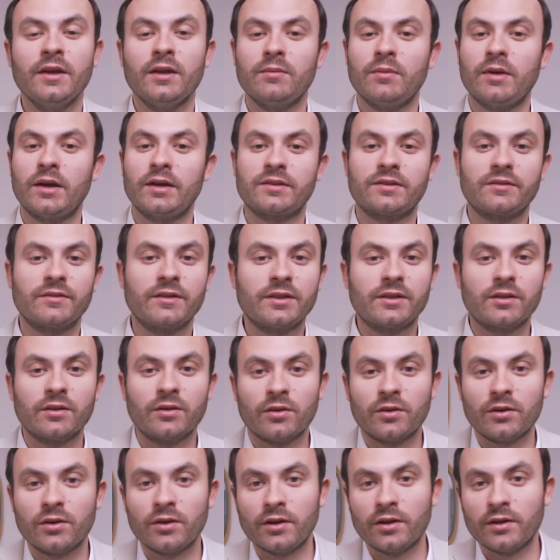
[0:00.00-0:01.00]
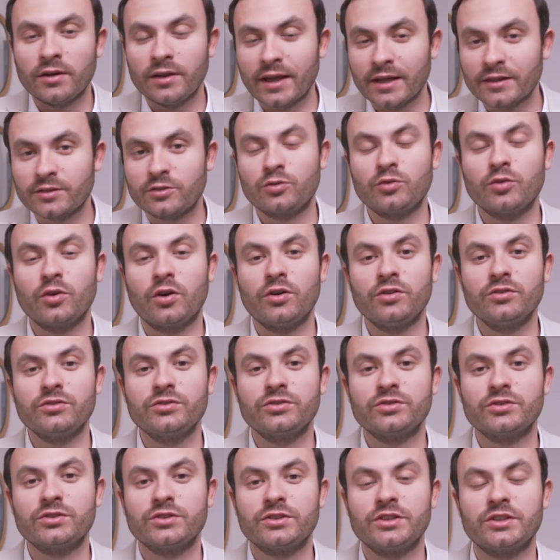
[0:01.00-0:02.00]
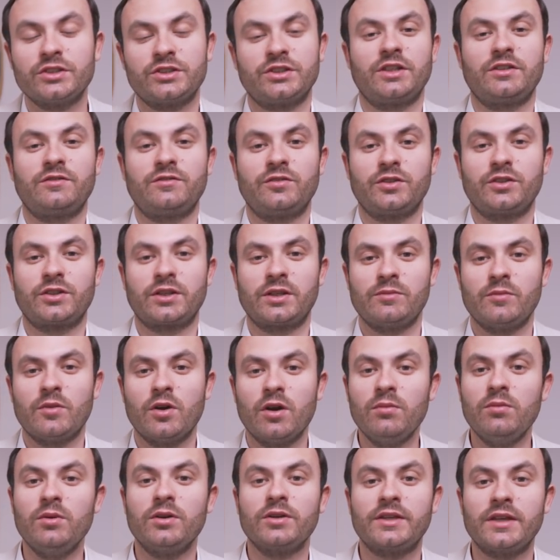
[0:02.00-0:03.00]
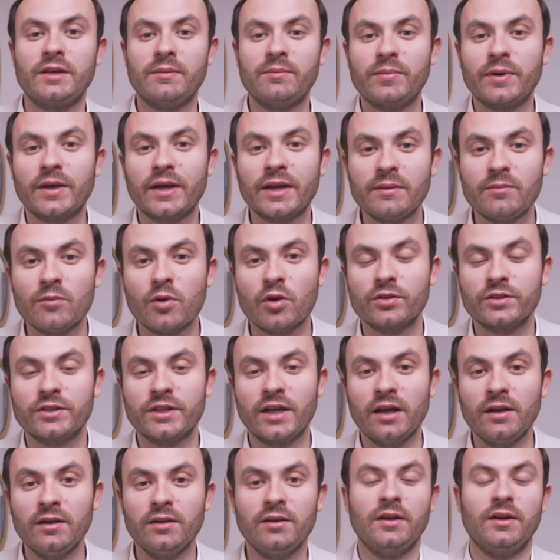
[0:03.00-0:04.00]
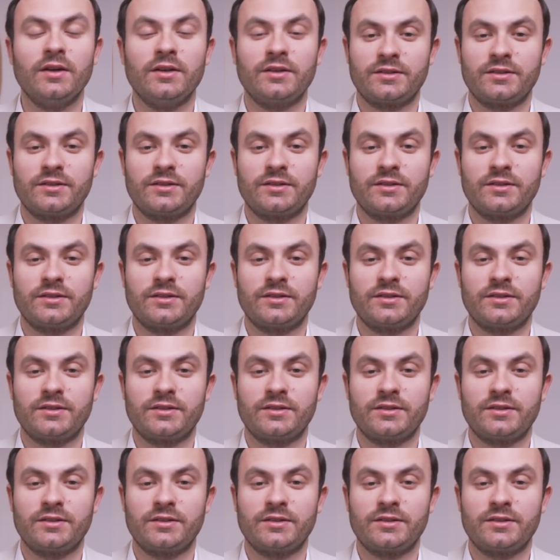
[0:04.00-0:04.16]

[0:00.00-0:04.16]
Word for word: ben, ça va être euh, l'assurance déjà de votre immeuble qui est primordiale.